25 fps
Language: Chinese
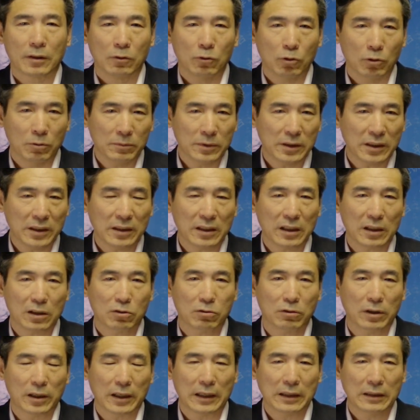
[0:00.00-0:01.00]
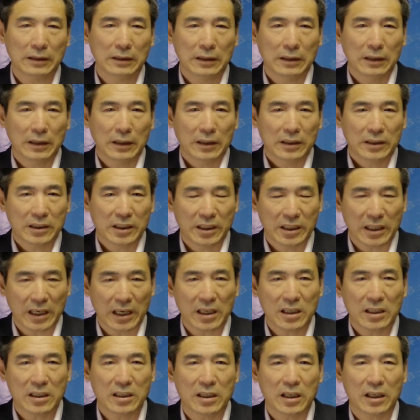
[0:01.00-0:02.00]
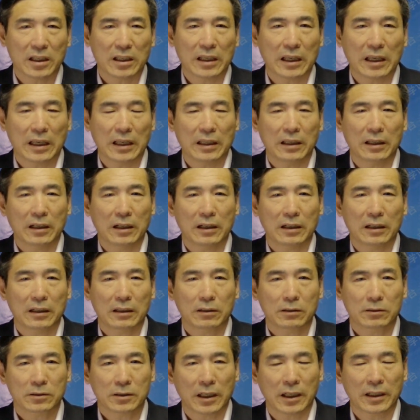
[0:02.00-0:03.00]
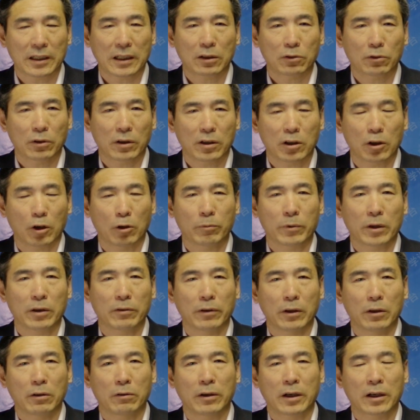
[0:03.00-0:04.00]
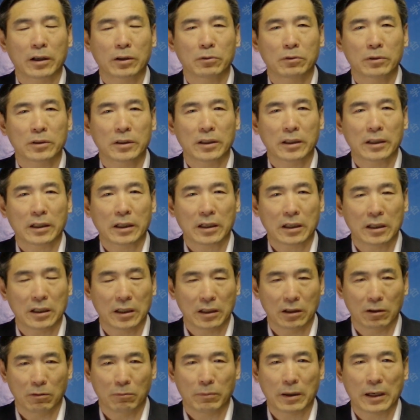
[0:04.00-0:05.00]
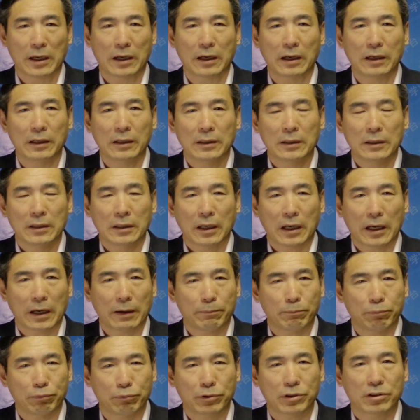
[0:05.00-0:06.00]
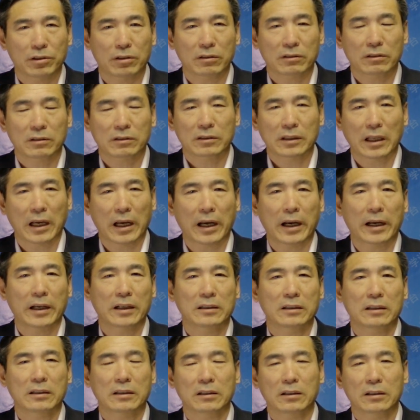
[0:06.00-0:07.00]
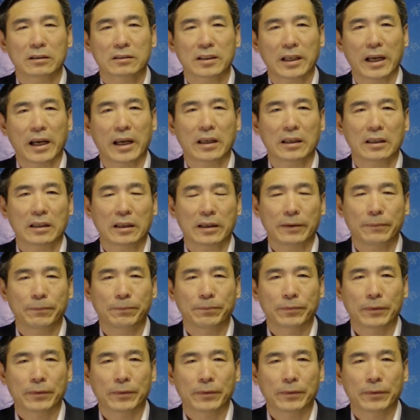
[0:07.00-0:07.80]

我们今天说呀，前些年啊，大家对告密文化的东西呢，恐怕还不是太这个在意。